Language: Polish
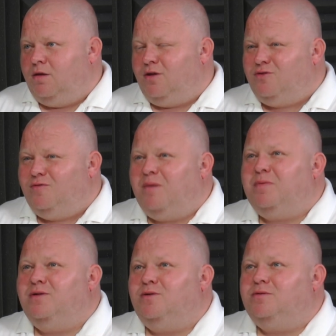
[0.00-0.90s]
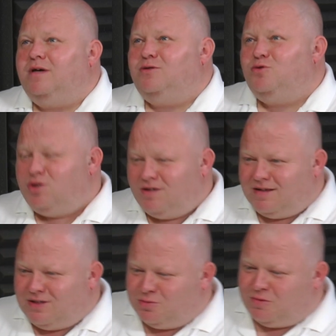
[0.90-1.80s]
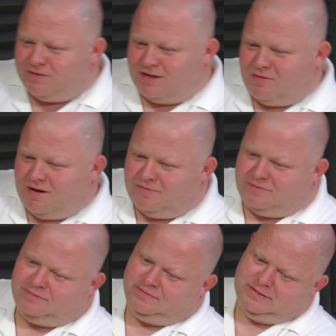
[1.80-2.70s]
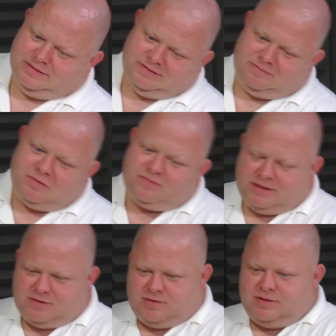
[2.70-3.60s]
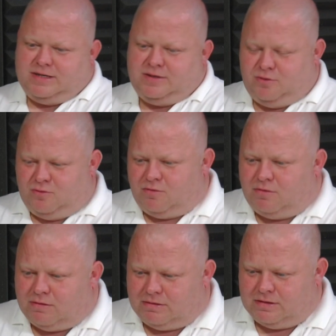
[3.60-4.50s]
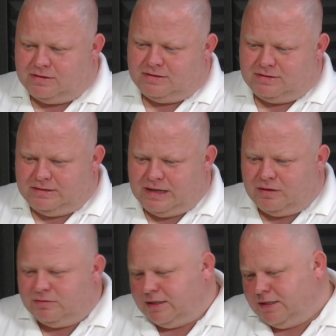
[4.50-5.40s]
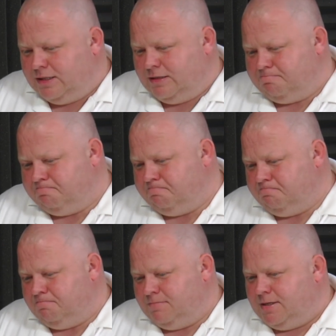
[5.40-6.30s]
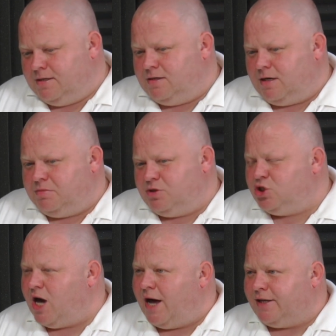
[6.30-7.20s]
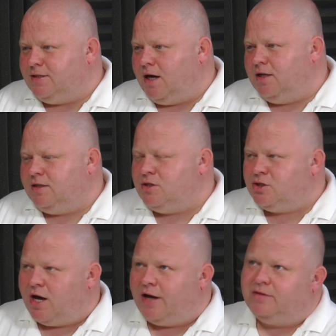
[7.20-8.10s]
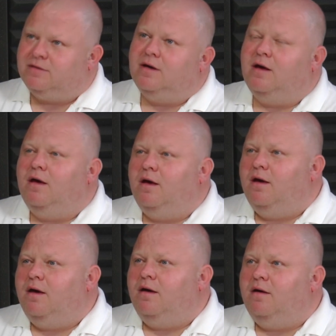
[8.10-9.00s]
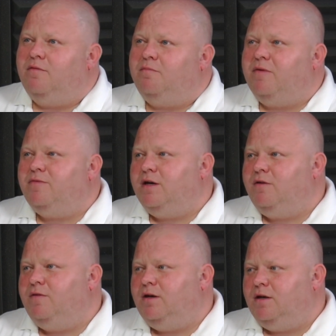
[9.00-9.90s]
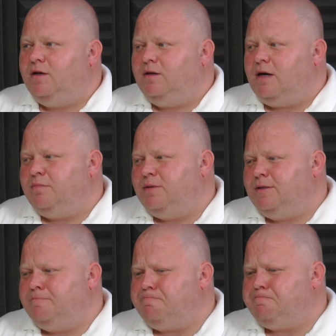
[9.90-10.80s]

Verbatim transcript: Znaczy wie pan, no, ta drużyna też powstała w, w pewnego rodzaju e, jako taki no, jakby żart, ale ten mhm. żart e, w pewnej chwili jakby...